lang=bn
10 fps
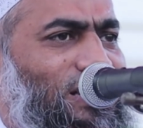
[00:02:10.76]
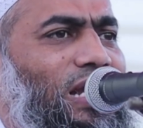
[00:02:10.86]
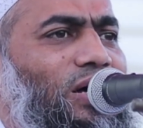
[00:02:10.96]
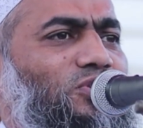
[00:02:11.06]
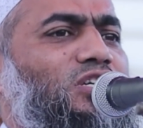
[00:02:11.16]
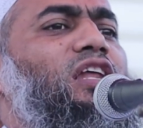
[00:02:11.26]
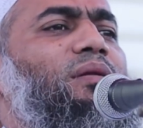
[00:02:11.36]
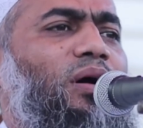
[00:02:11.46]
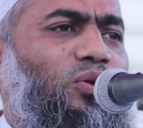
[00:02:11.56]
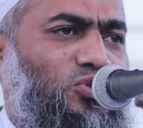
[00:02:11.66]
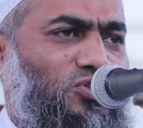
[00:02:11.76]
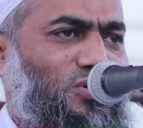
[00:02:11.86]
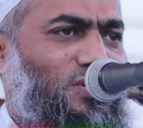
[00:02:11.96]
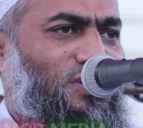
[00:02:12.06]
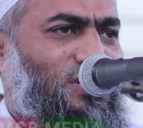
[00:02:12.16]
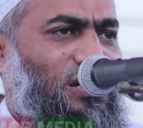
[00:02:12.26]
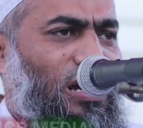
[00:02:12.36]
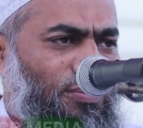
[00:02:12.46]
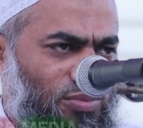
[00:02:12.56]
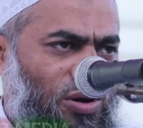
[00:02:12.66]
ইনারাও ছিলেন মানুষ
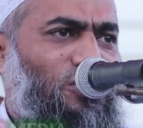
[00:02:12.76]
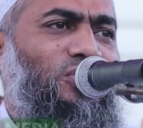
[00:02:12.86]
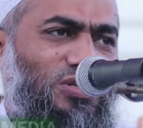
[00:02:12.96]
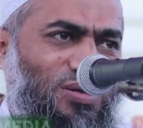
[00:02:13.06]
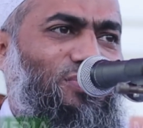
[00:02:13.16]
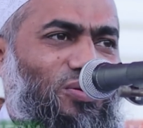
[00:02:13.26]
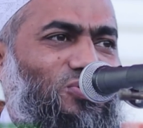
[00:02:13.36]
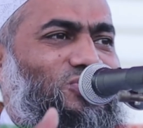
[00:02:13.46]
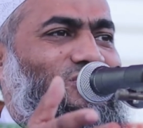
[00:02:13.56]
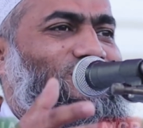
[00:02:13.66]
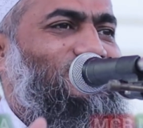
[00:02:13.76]
আমরাও হয়েছি মানুষ